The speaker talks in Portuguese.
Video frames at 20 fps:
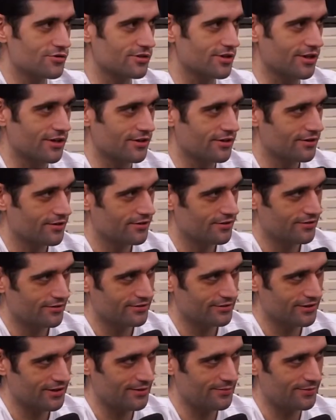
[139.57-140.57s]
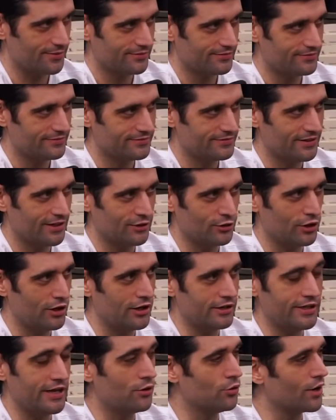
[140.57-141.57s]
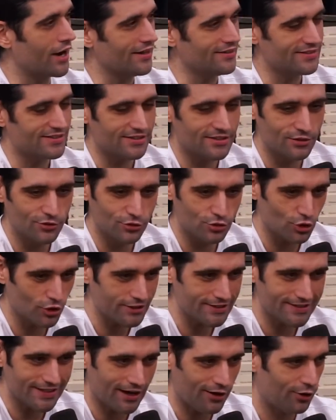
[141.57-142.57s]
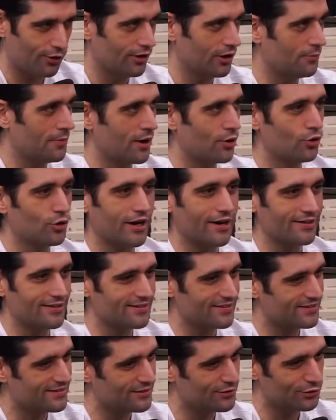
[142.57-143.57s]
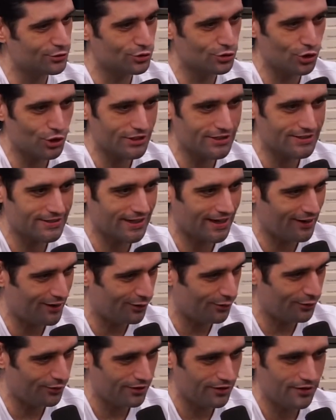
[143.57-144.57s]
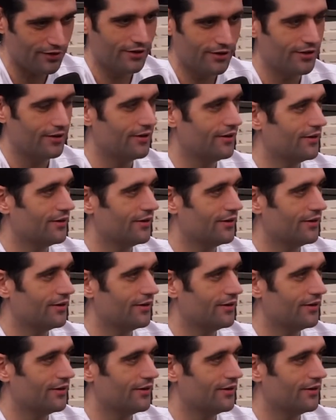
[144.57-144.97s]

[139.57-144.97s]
com isso aí. Sabe? É e é um cassino total. É um bagulho cassino total. Cassino total.